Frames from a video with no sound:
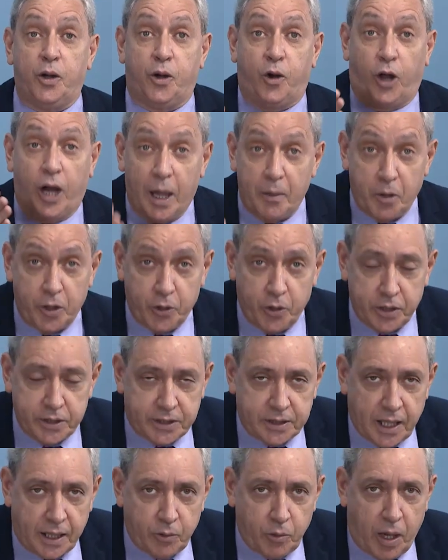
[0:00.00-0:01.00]
Olá, boa noite.
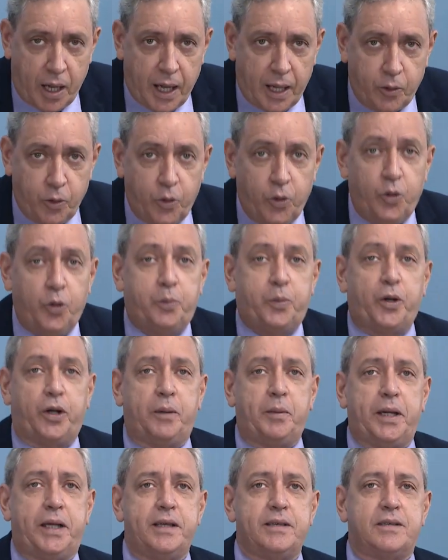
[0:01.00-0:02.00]
Está no ar o
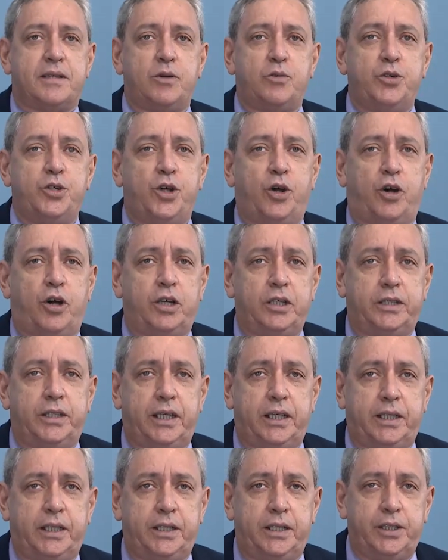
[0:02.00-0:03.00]
programa Questão de
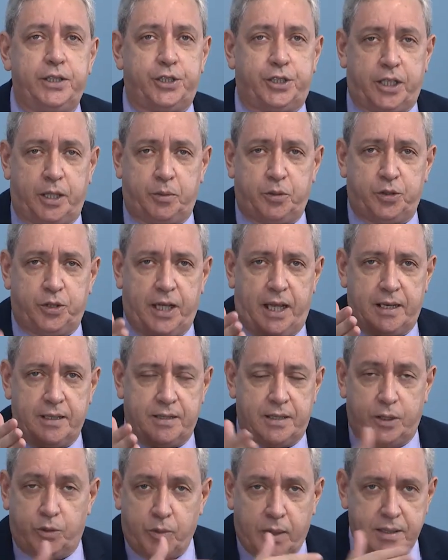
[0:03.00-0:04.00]
Ordem. Estamos
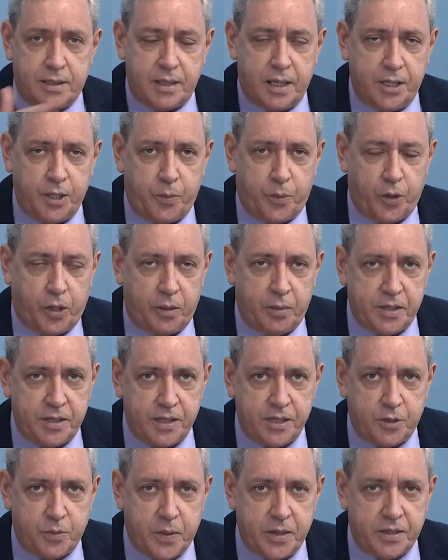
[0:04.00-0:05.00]
realizando uma série de programas
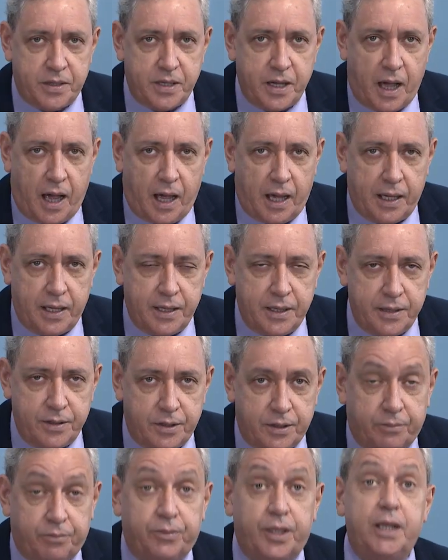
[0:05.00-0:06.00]
especiais,
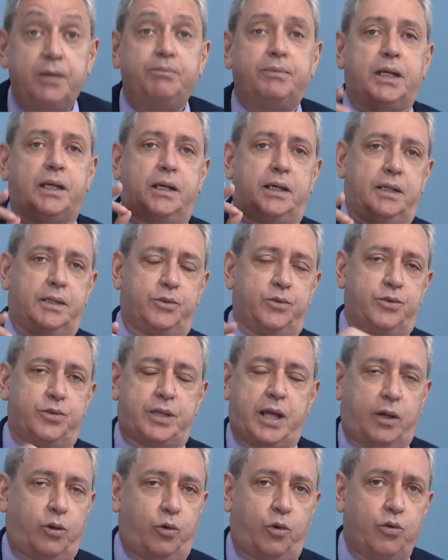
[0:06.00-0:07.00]
30 anos da
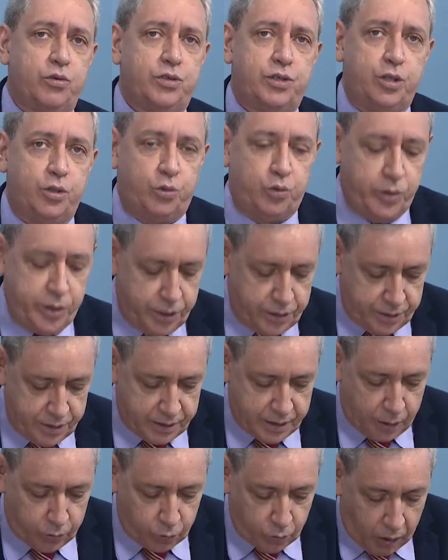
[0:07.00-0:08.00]
Constituinte
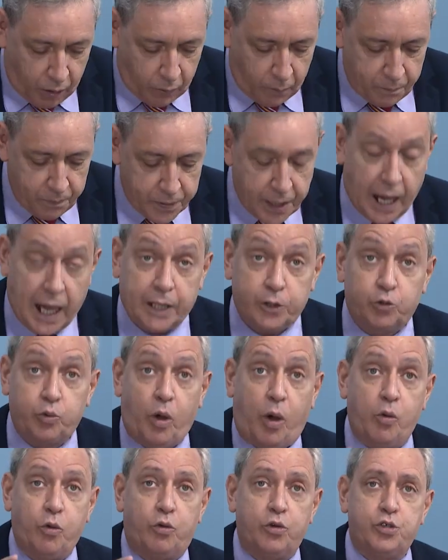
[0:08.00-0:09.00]
Estadual. A
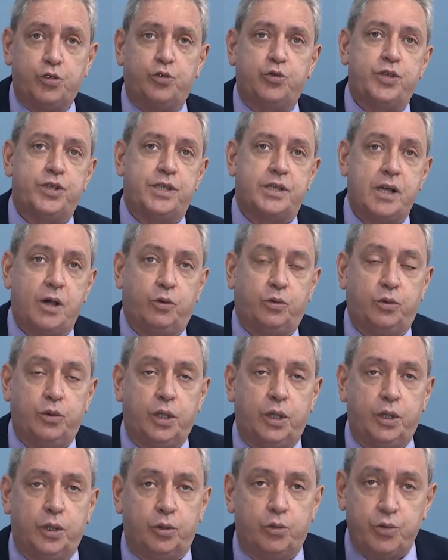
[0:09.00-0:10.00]
atual Constituição
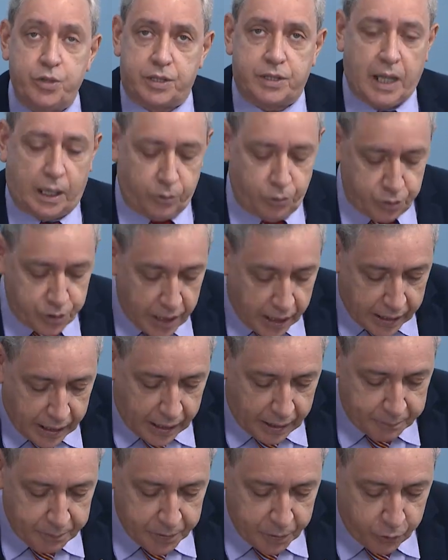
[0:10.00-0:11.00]
do Estado do Ceará
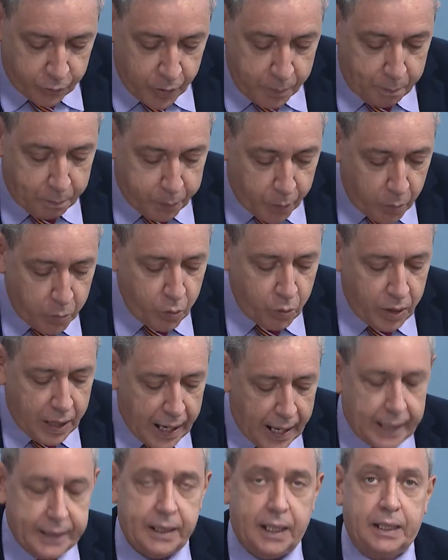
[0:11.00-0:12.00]
foi
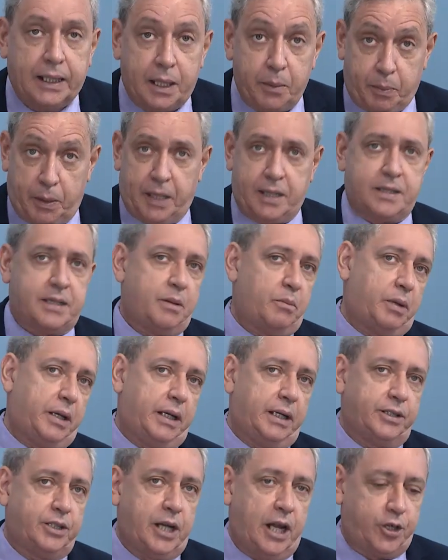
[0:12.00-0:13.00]
promulgada aqui pela Assembleia
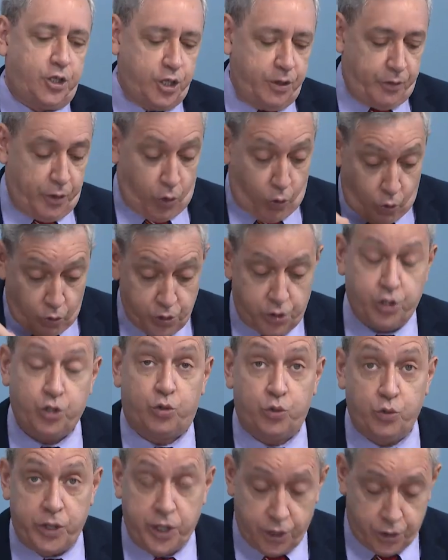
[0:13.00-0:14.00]
Legislativa
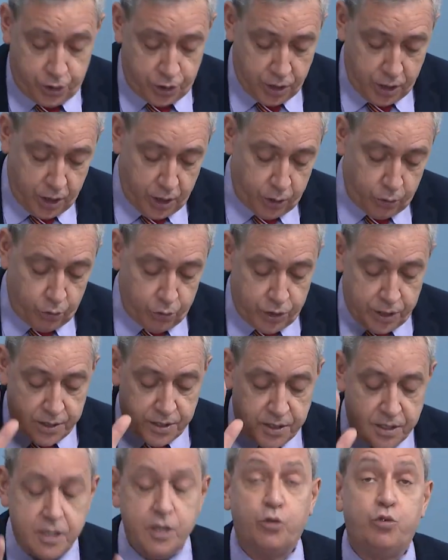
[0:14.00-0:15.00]
Constituinte no dia
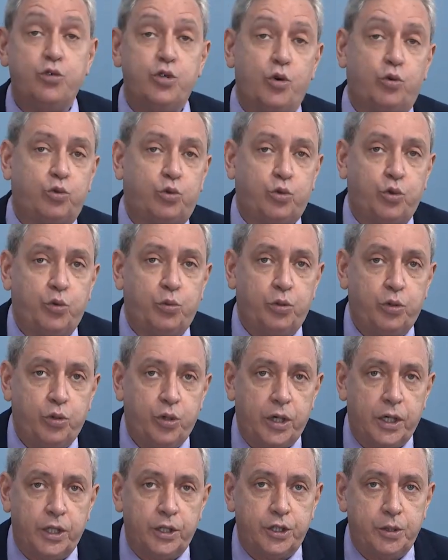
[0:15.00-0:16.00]
5 de outubro
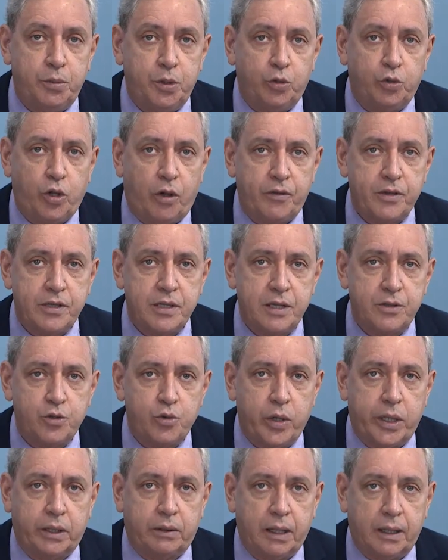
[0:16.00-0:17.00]
de
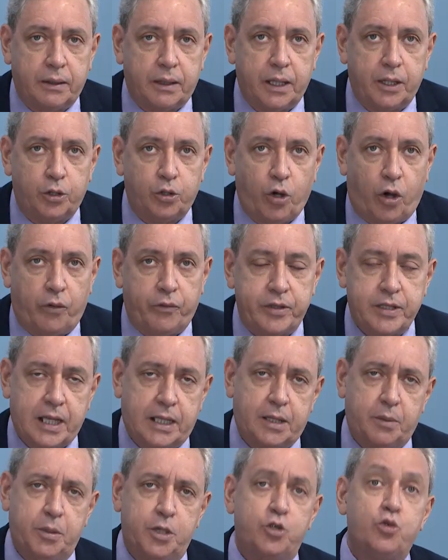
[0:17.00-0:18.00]
1989,
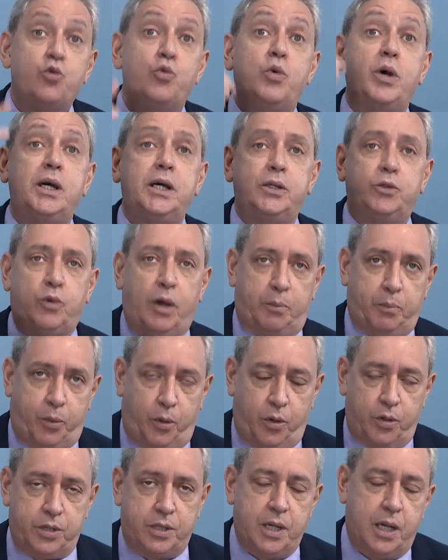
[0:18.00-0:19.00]
exatamente um ano
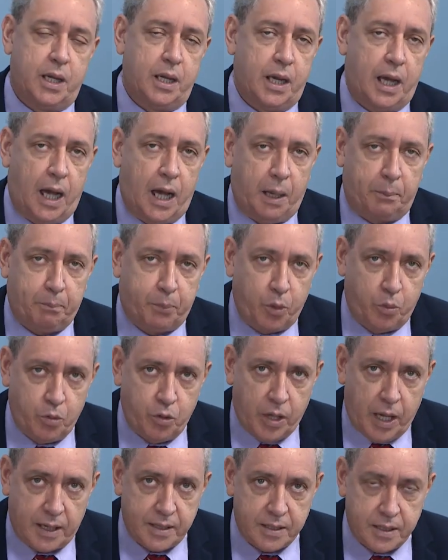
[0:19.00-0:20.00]
após a
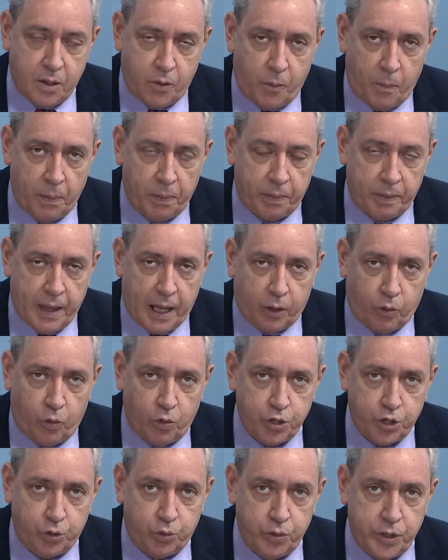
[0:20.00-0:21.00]
promulgação da
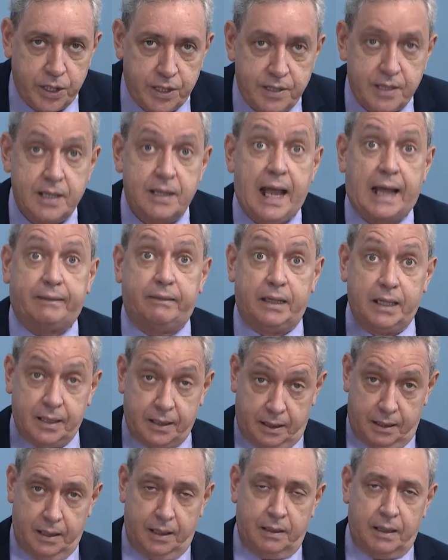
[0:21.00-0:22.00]
Constituinte Cidadã,
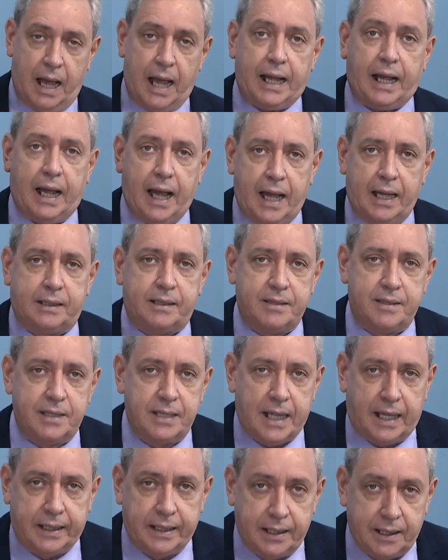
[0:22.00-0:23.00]
a Carta
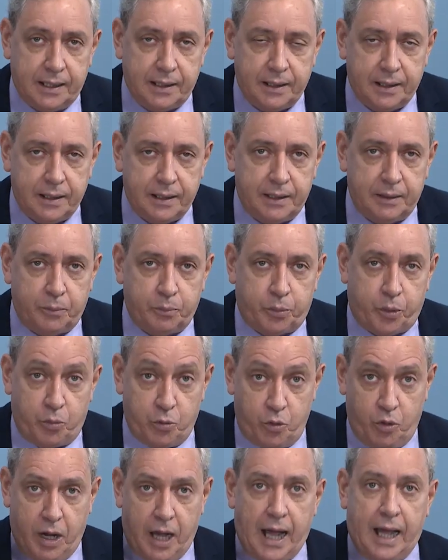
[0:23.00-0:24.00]
Cidadã,
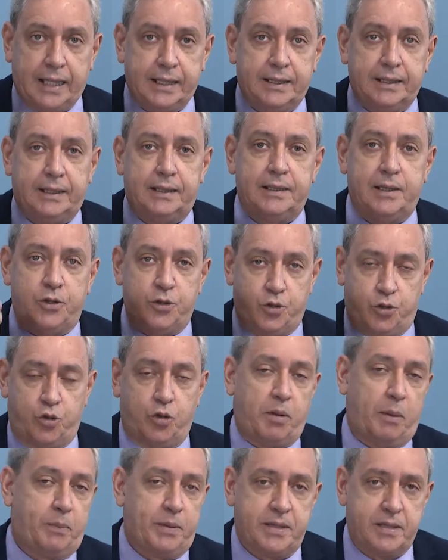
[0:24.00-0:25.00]
promulgada sob
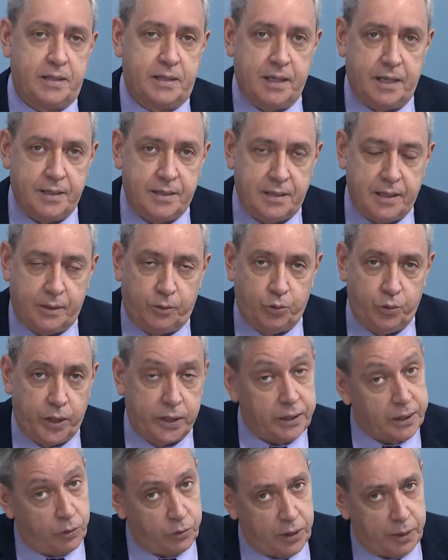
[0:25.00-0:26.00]
a presidência do
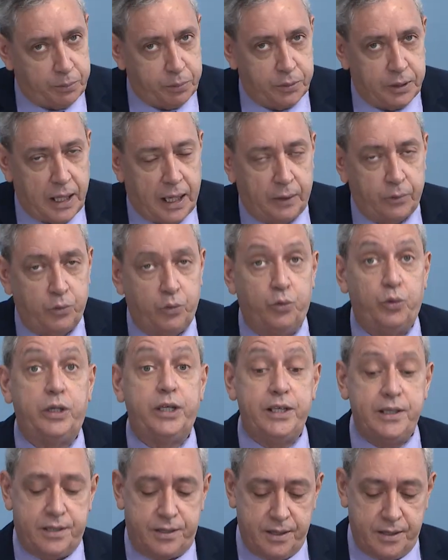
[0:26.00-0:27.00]
então deputado
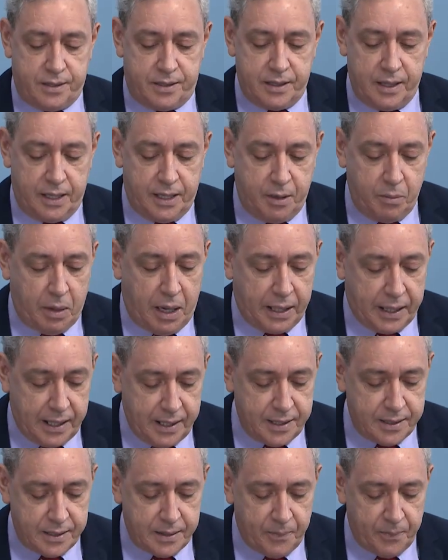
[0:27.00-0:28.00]
Ulisses
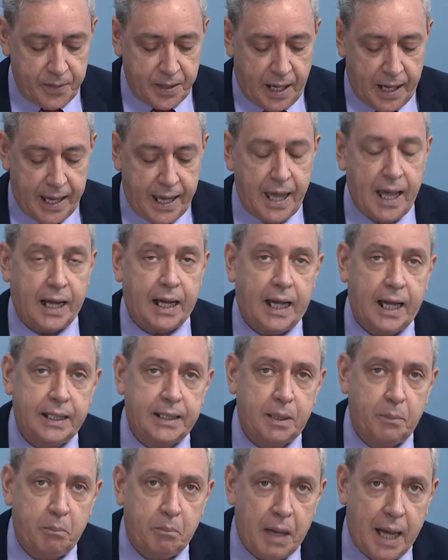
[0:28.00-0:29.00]
Guimarães é a
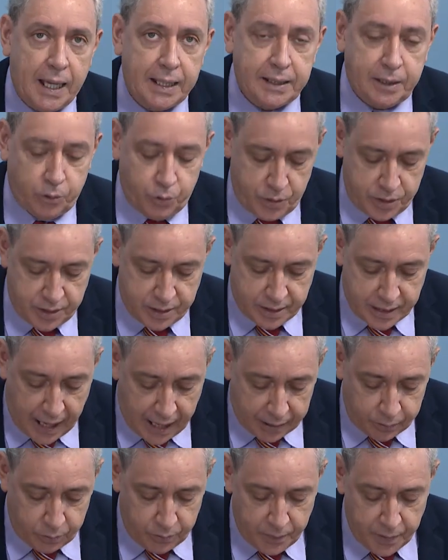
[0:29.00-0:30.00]
Carta Magna do
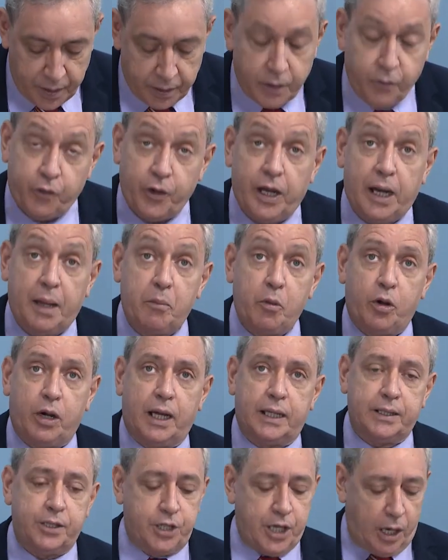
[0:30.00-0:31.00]
Estado foi
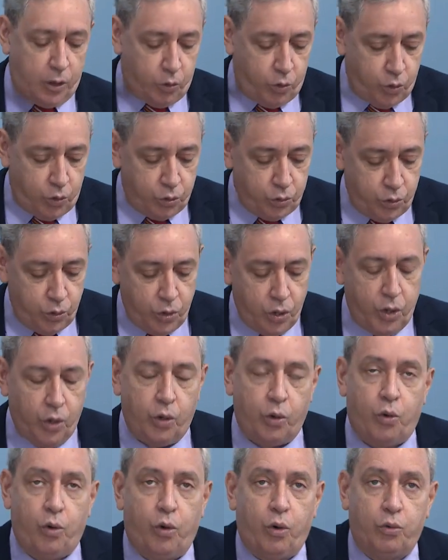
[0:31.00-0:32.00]
elaborada de acordo
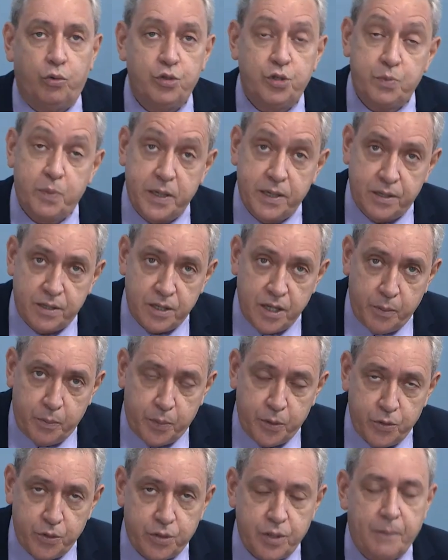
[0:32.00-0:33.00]
com os
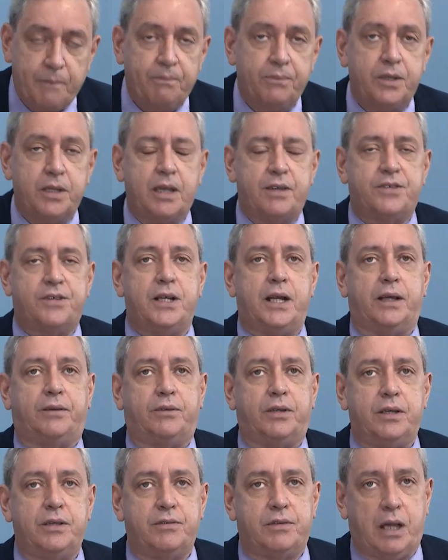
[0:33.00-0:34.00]
princípios e as
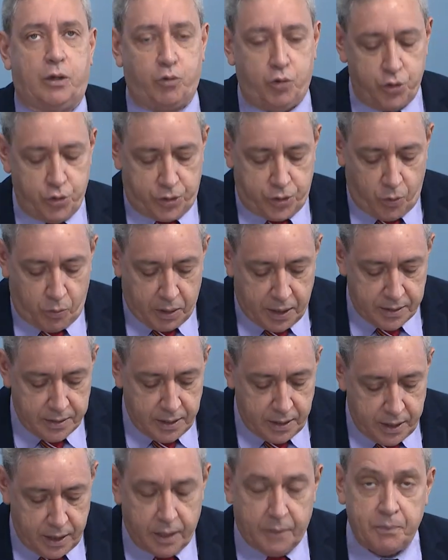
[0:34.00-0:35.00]
diretrizes da Constituição
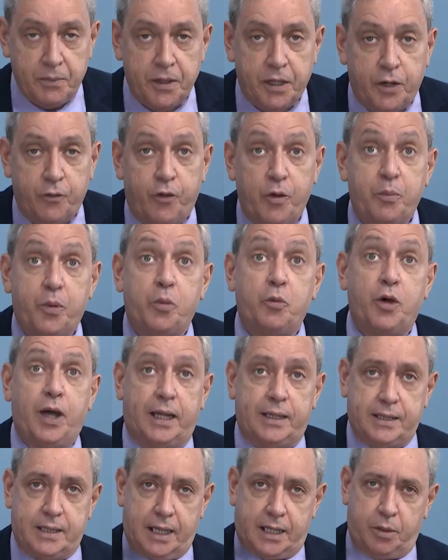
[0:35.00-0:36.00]
Brasileira, que foi
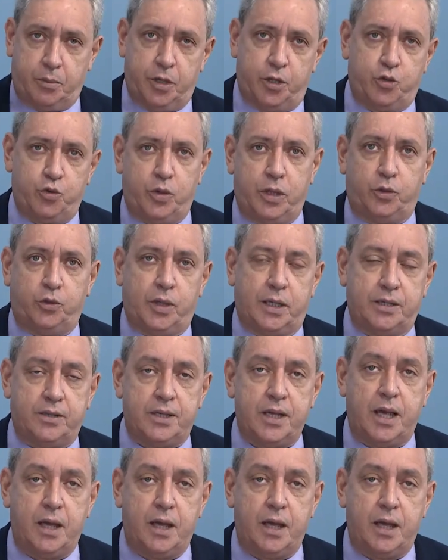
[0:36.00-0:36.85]
promulgada exatamente um ano antes,